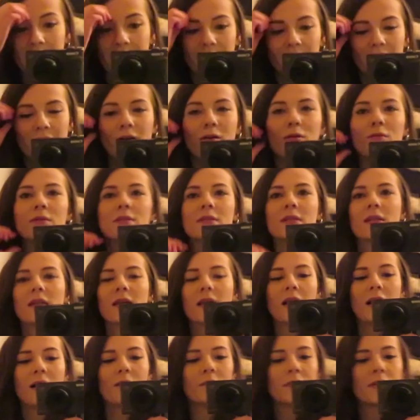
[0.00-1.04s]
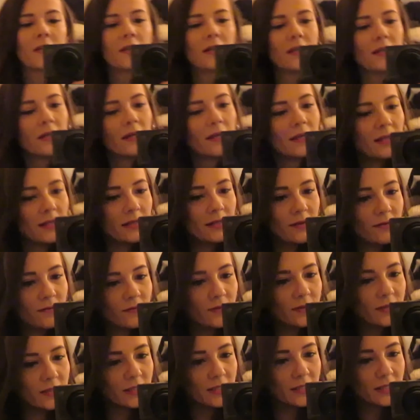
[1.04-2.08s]
Jahr wieder ausgekramt. Den
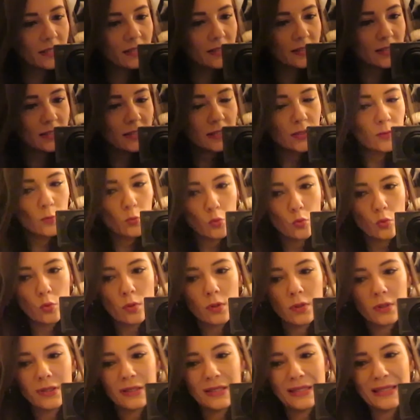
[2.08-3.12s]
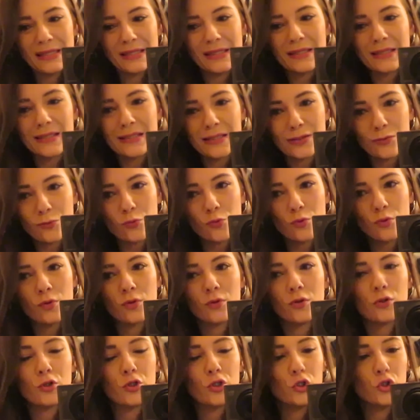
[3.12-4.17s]
finde ich so, so
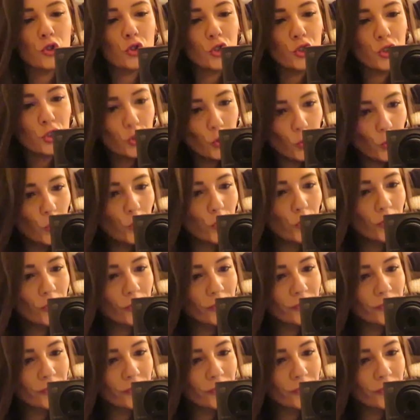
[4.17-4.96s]
schön.